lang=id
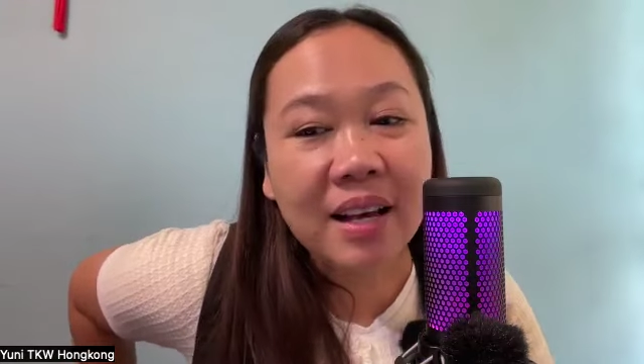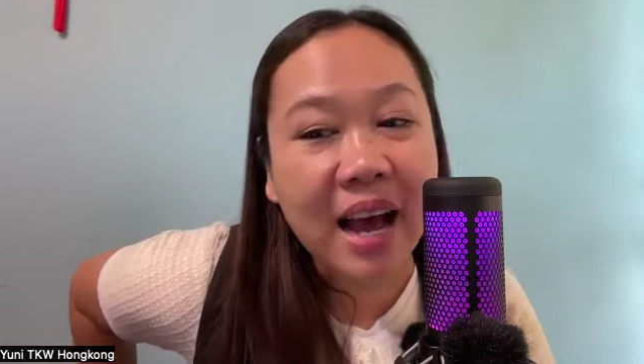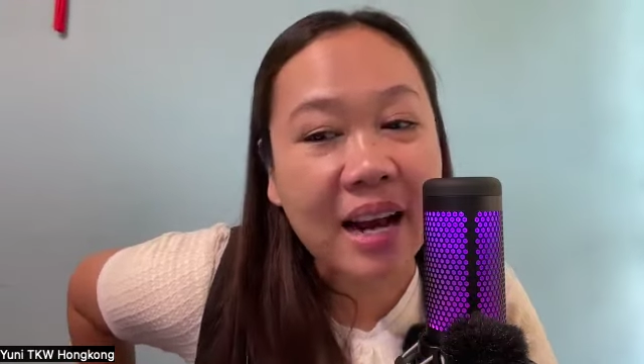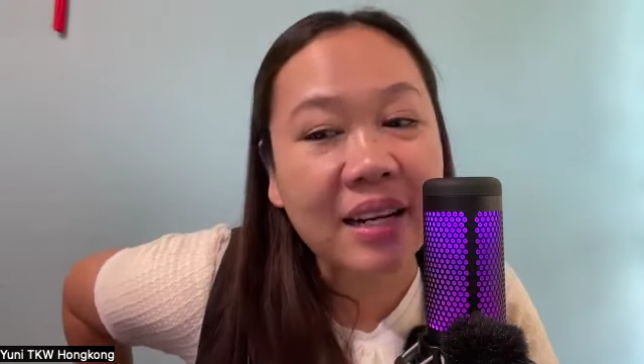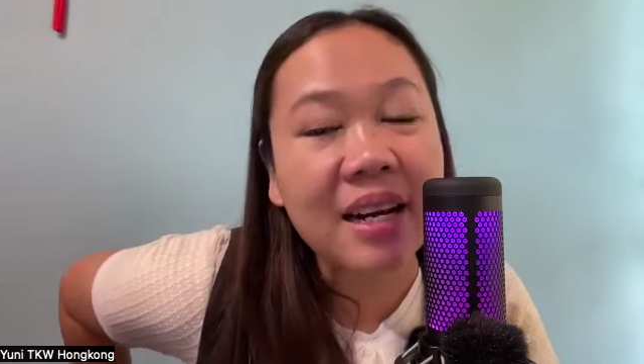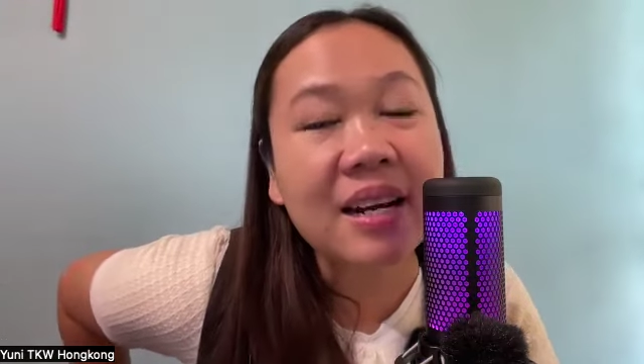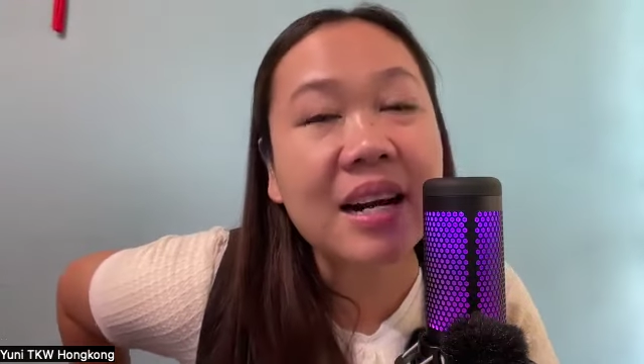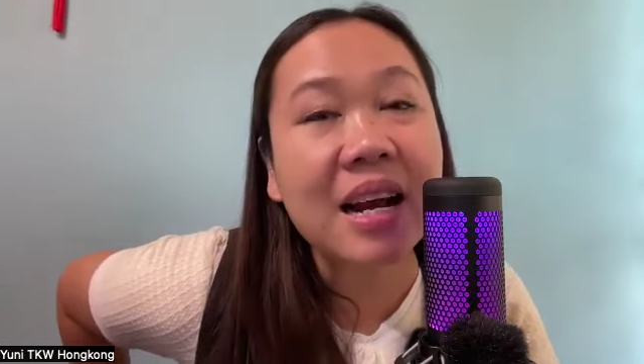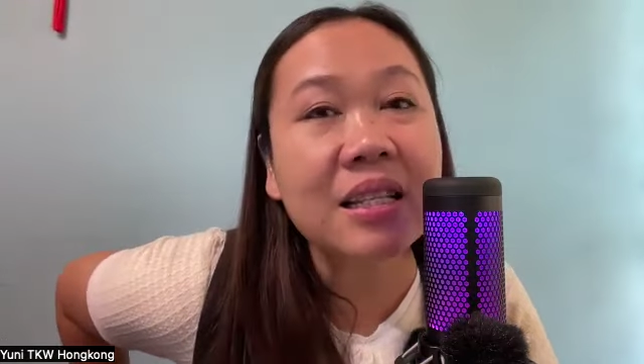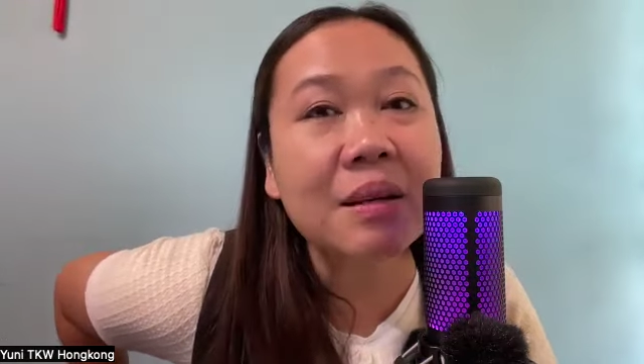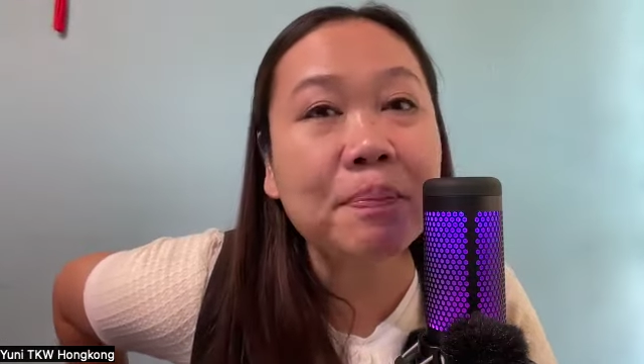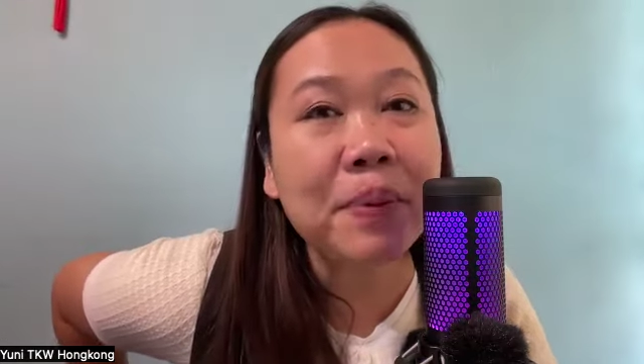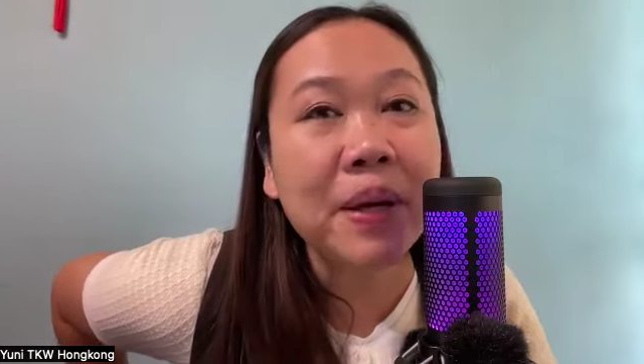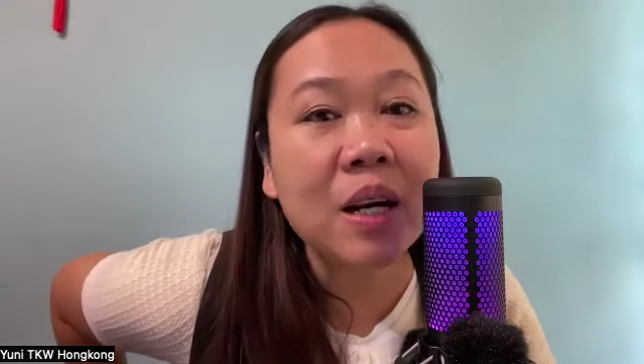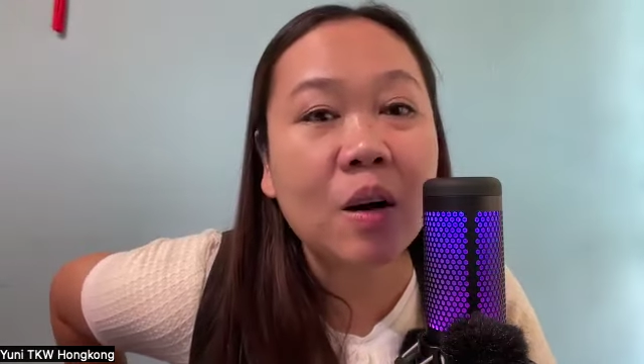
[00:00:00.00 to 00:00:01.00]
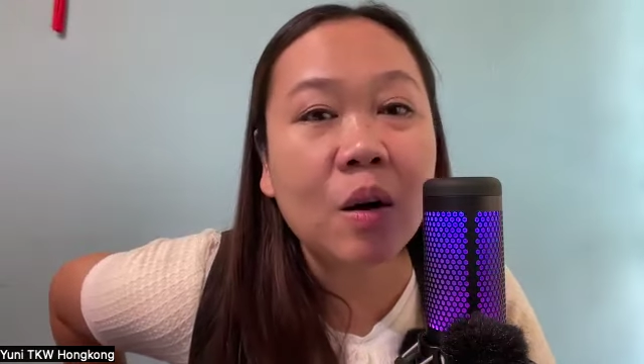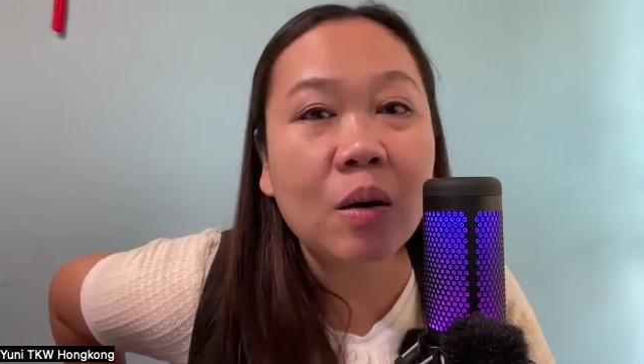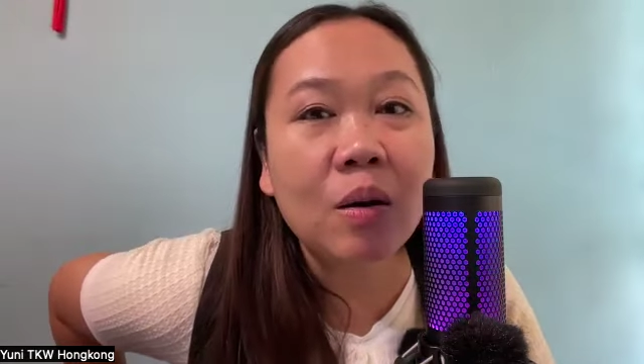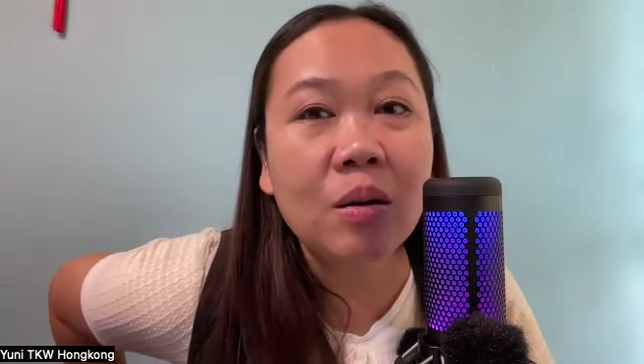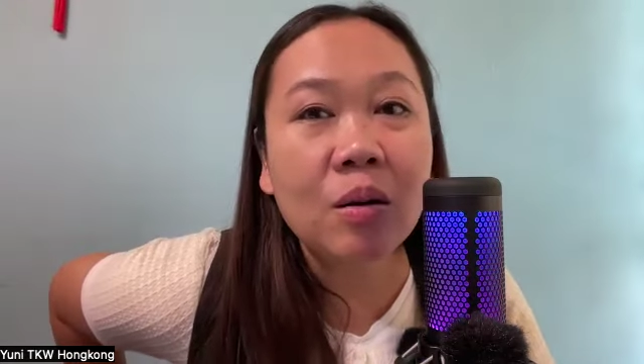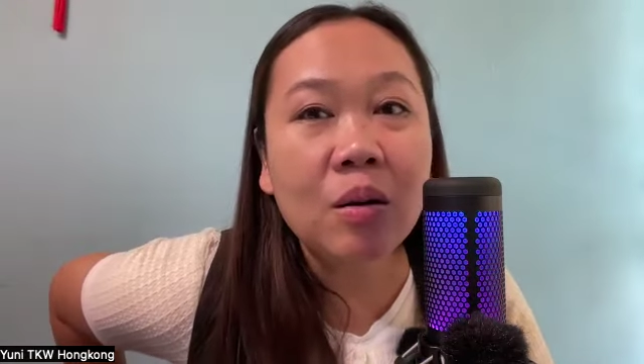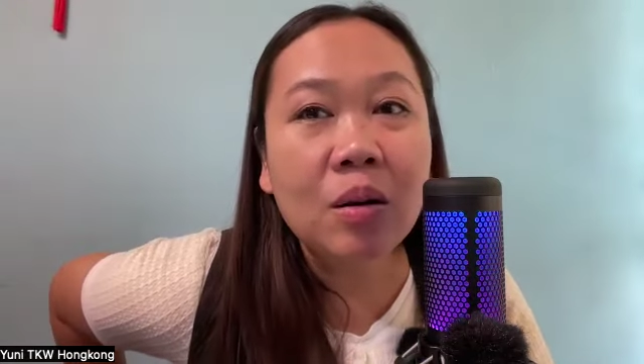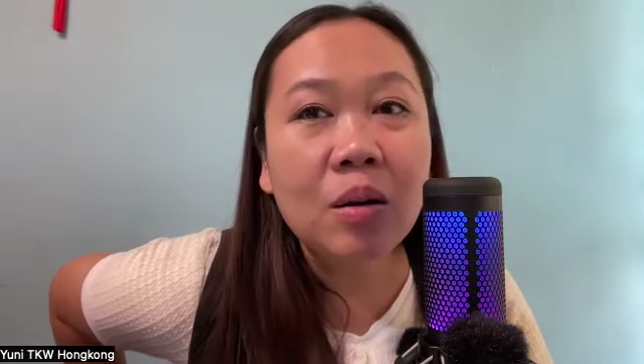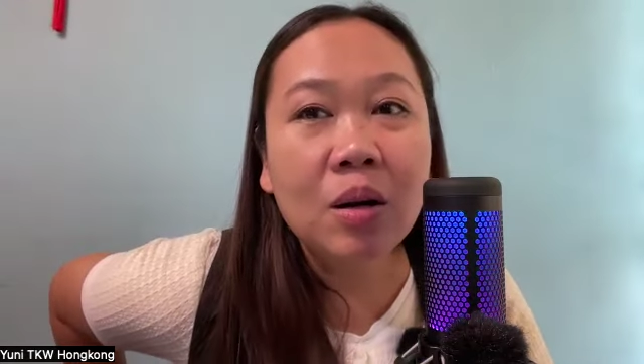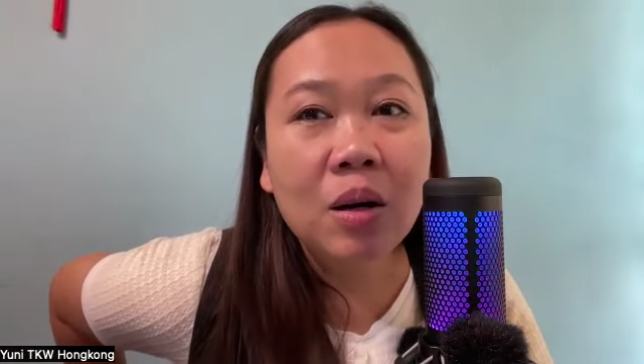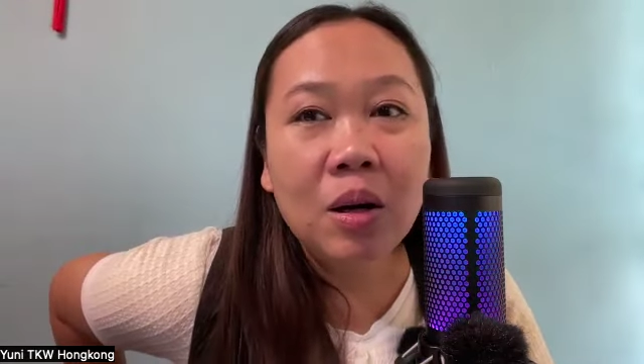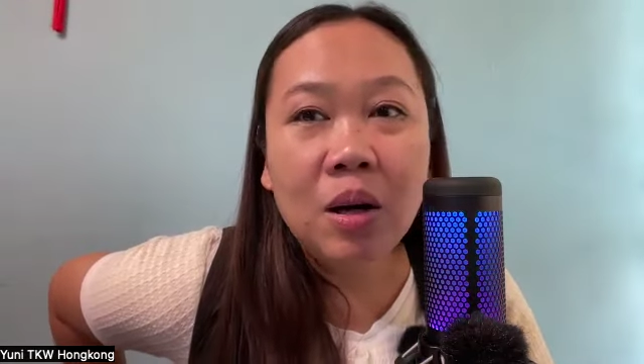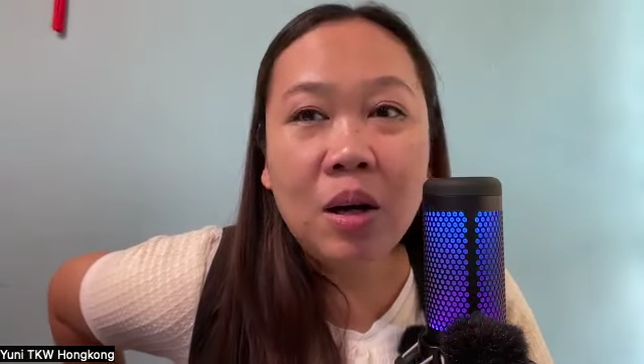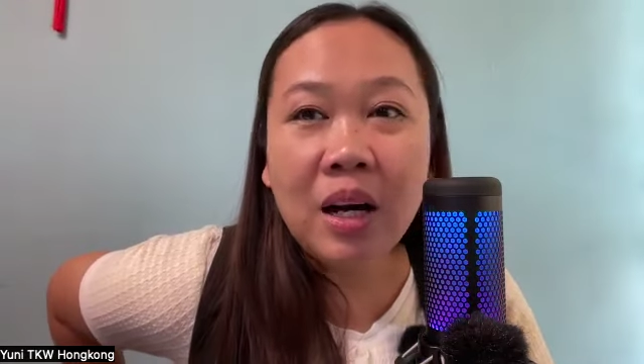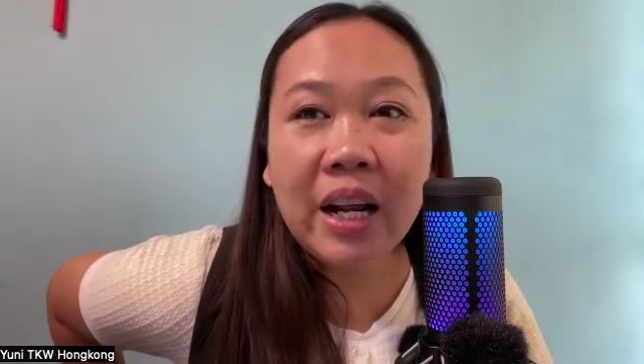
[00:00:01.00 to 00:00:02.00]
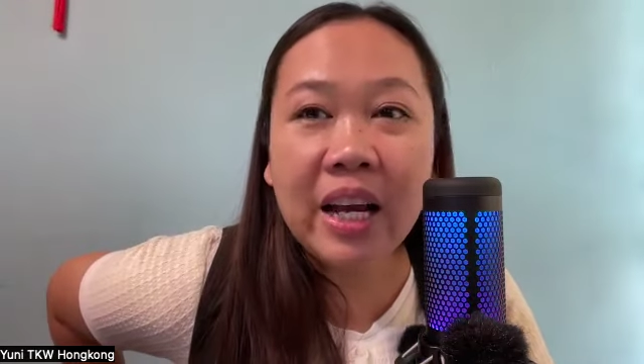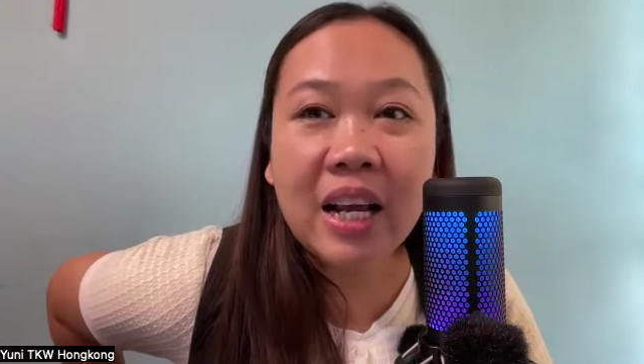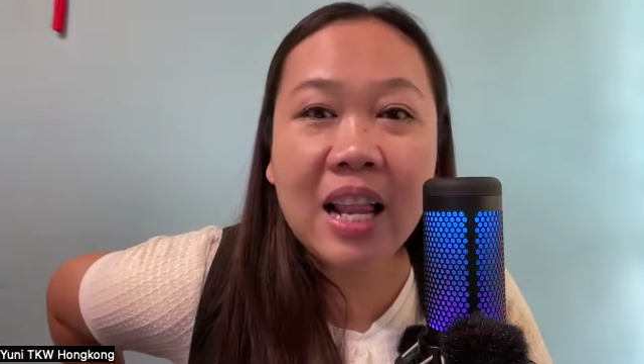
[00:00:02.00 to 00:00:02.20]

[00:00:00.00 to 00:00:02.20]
Ganteng rasa piro, Lek